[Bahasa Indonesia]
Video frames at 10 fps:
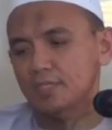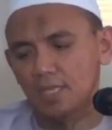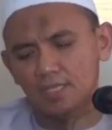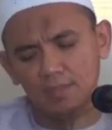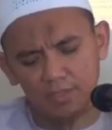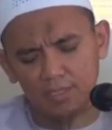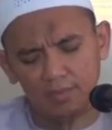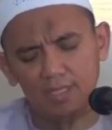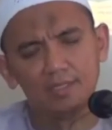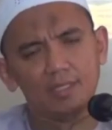Saya hanya
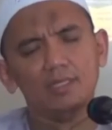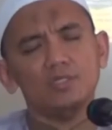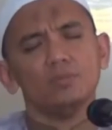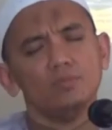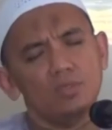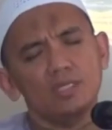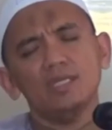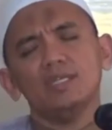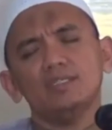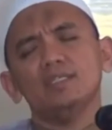bisa mengatakan
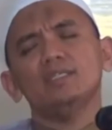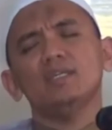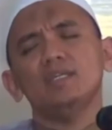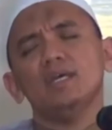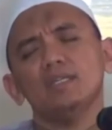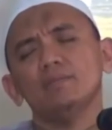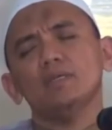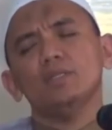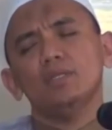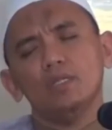semoga kita tidak
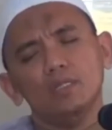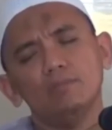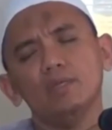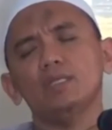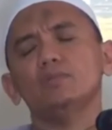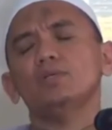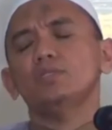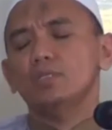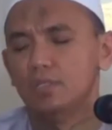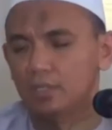diharamkan oleh Allah melihat
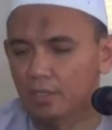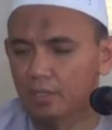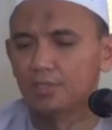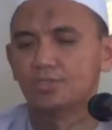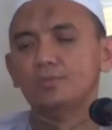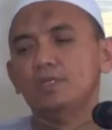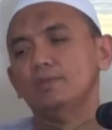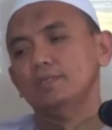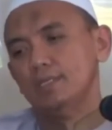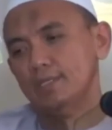wajahnya Allah
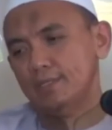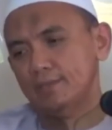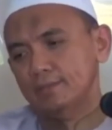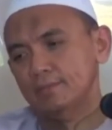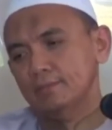subhanahu wa ta'ala.